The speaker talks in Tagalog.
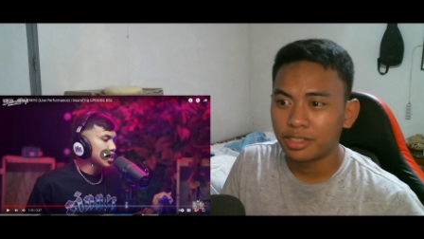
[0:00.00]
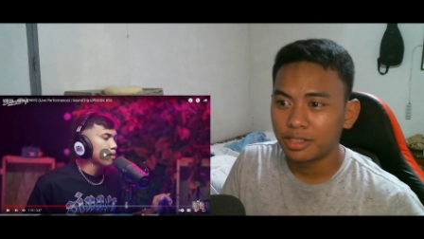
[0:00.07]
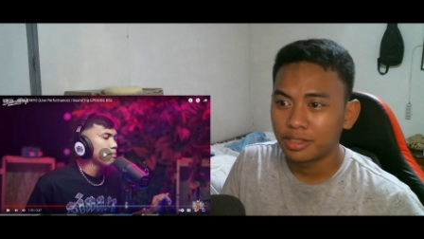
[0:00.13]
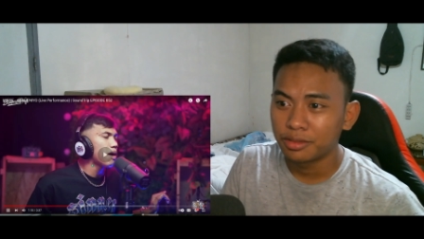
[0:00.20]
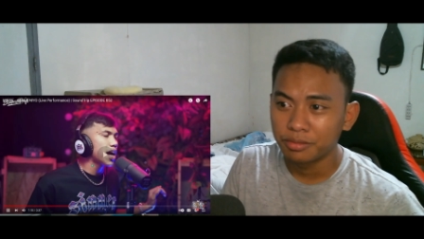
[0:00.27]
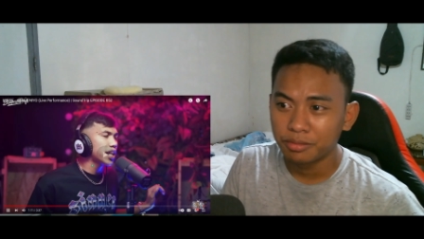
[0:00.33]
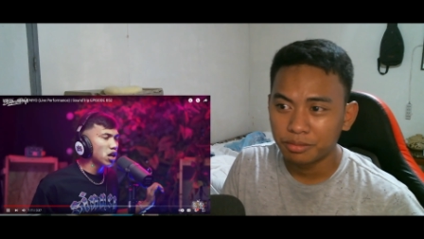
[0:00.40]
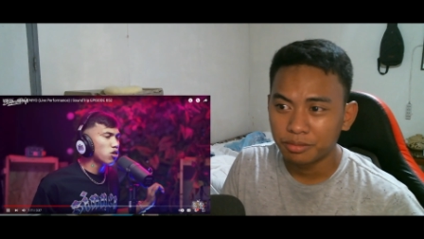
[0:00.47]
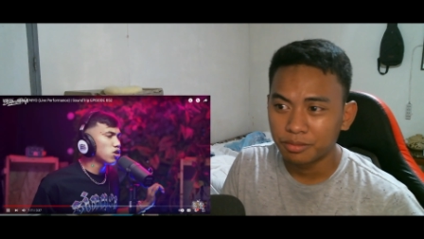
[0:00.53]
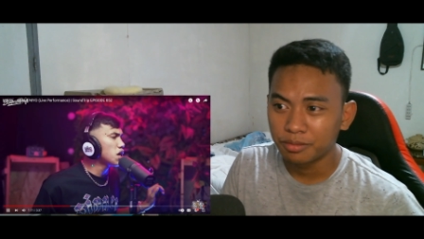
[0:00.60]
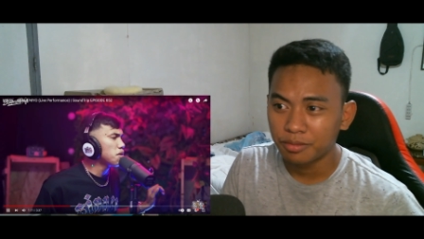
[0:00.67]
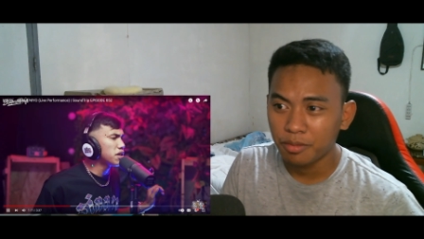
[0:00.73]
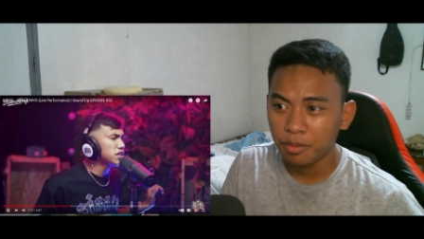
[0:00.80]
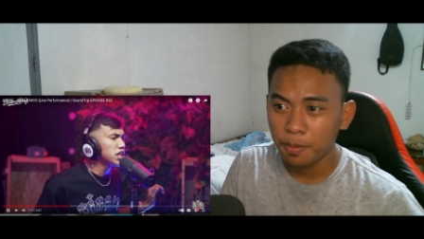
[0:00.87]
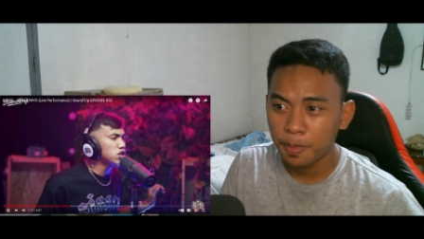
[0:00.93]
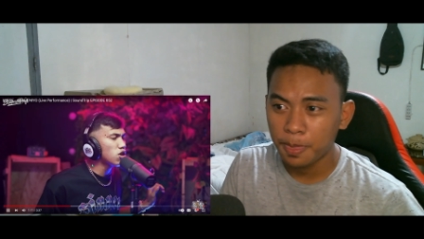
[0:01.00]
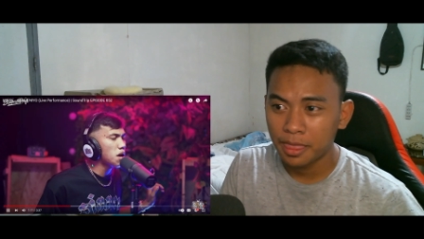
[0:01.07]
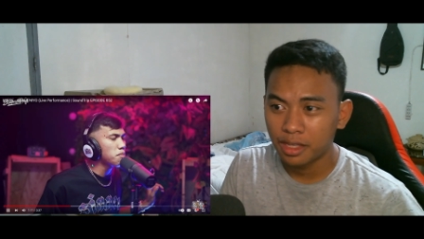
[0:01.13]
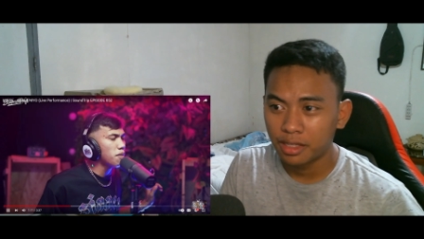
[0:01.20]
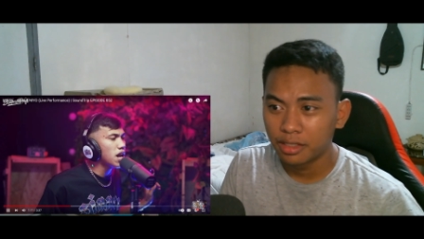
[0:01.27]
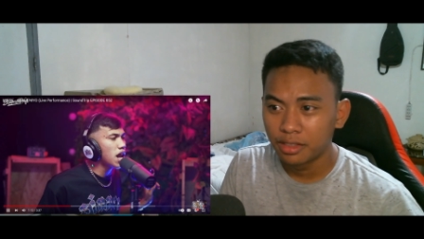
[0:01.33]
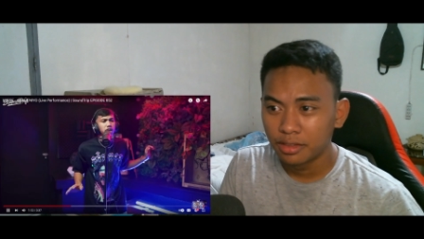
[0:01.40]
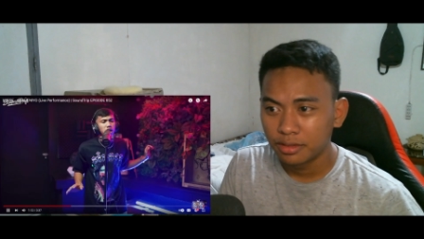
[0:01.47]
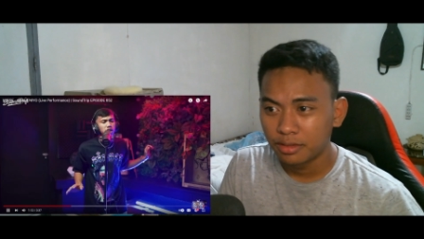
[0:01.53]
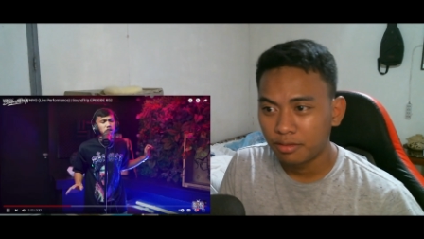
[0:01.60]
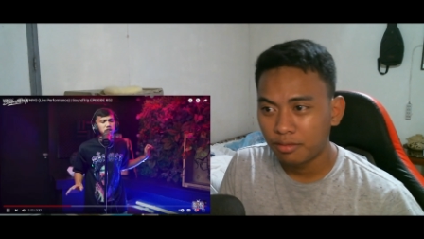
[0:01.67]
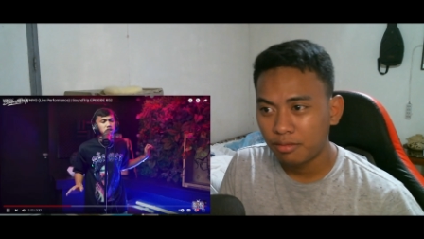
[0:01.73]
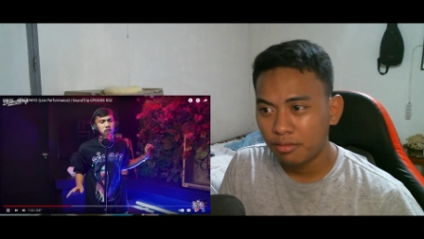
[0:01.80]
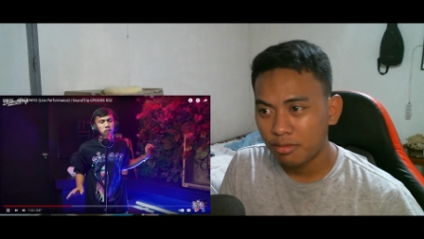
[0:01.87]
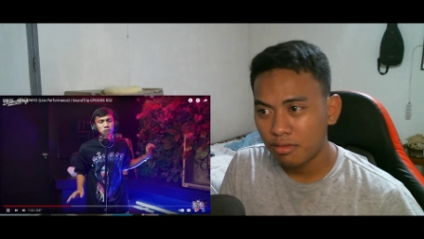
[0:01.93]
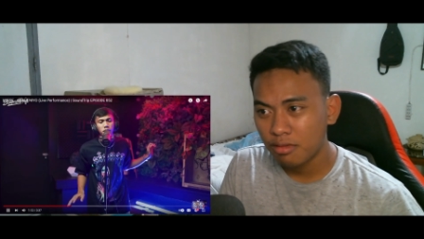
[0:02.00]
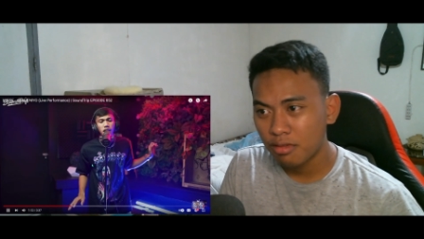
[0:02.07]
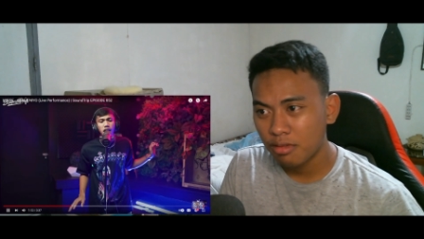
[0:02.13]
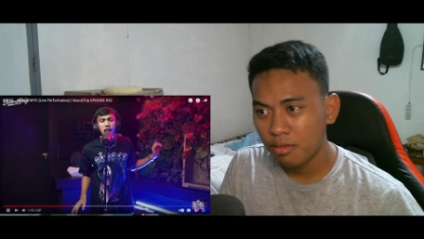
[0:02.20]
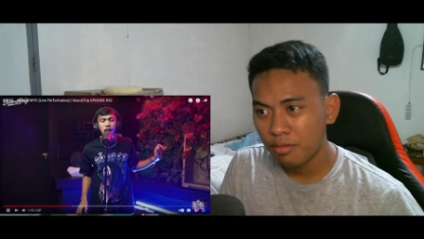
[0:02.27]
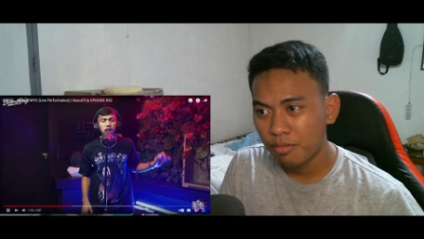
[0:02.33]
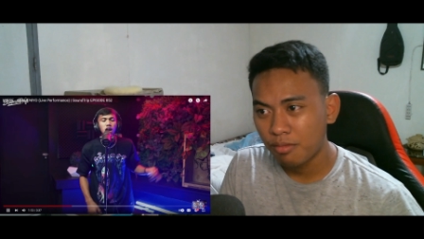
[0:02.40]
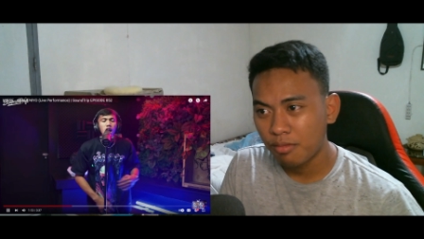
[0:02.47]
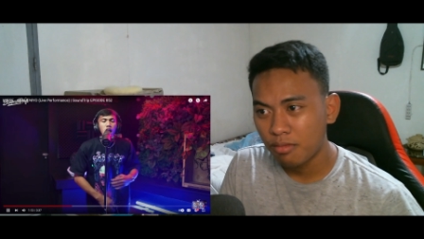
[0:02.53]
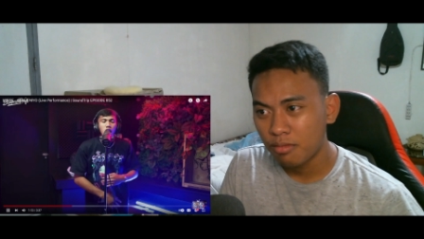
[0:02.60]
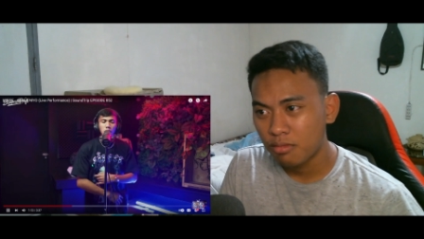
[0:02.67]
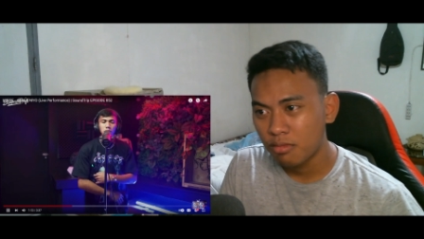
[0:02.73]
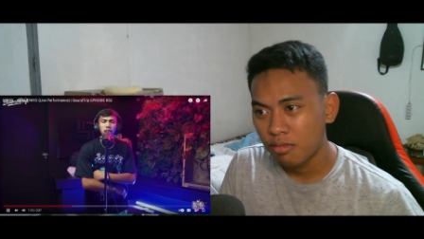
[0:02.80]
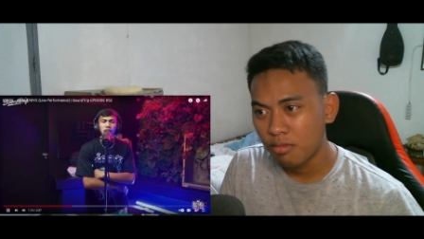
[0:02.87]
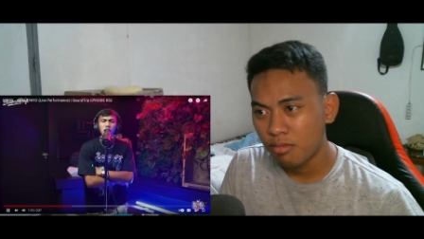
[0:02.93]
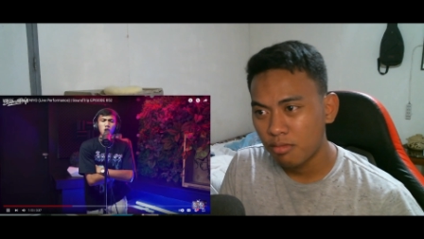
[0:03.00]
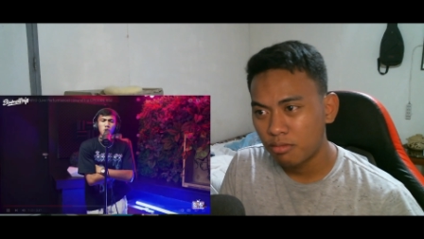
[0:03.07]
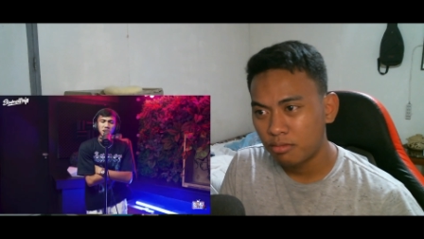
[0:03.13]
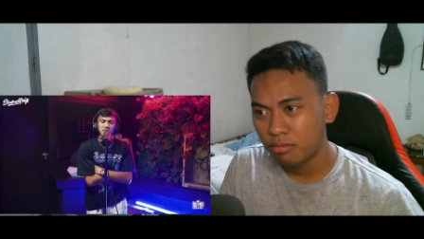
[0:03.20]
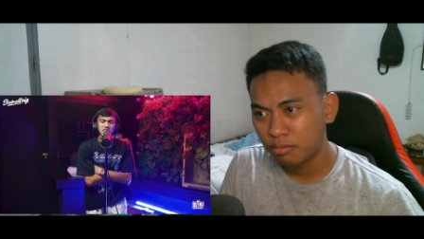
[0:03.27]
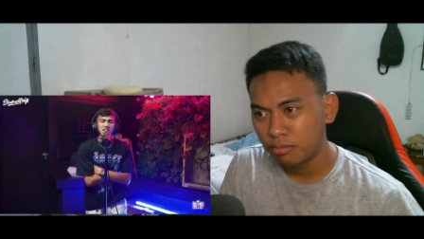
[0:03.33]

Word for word: Tamad ako naman dito lang palagi at nagsisipag Habang ako